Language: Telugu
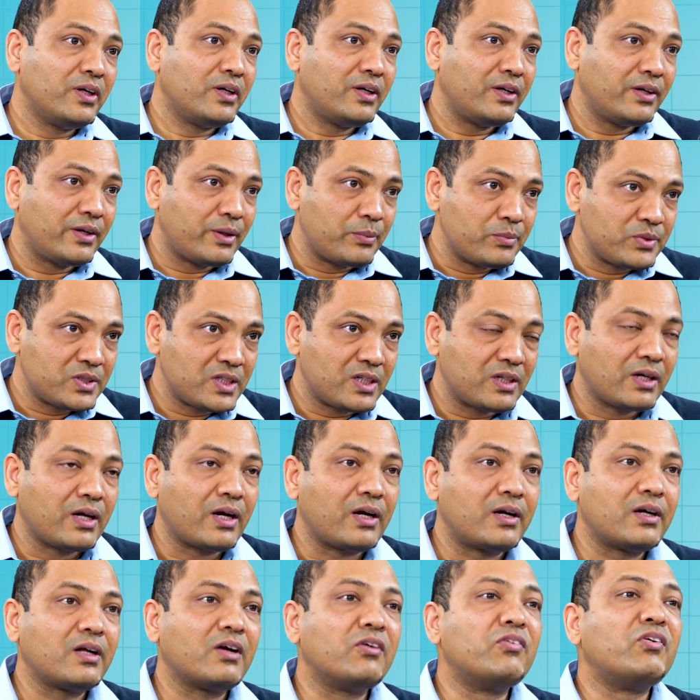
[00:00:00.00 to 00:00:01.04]
ఈ రంజాన్
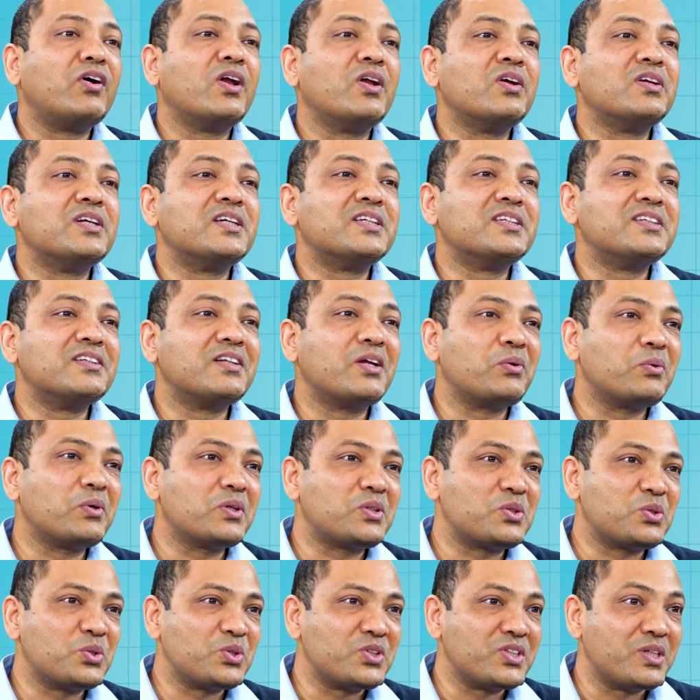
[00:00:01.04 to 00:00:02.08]
కరెక్ట్గా ఫాలో చేసిన తర్వాత
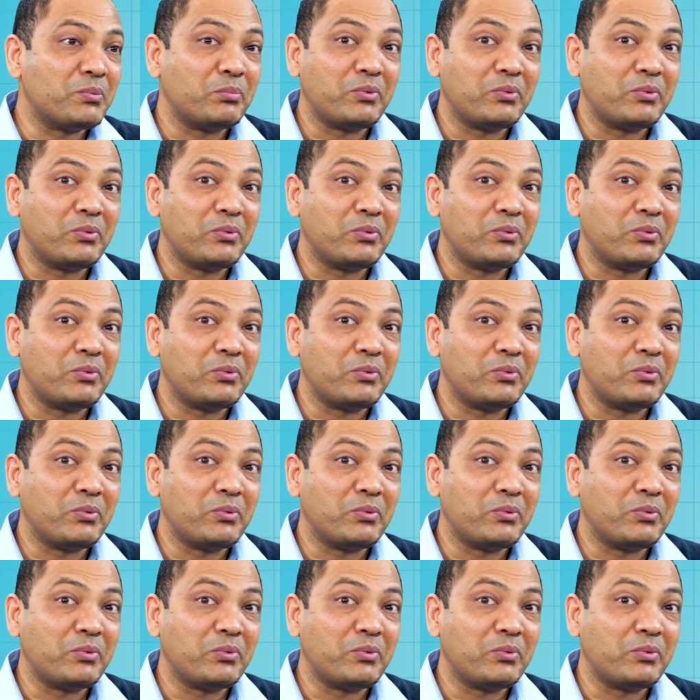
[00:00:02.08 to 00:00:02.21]
చూస్తే